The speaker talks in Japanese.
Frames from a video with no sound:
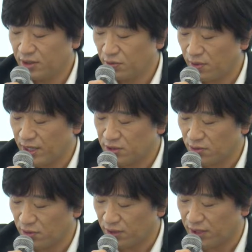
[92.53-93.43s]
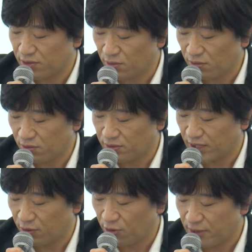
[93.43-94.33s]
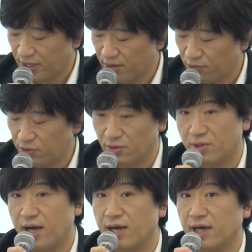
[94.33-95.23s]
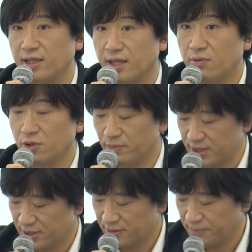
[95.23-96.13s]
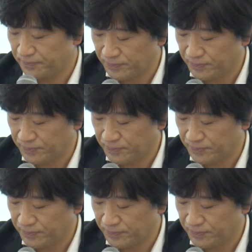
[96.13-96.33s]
当該商標権の効力が及ばないものと考えております。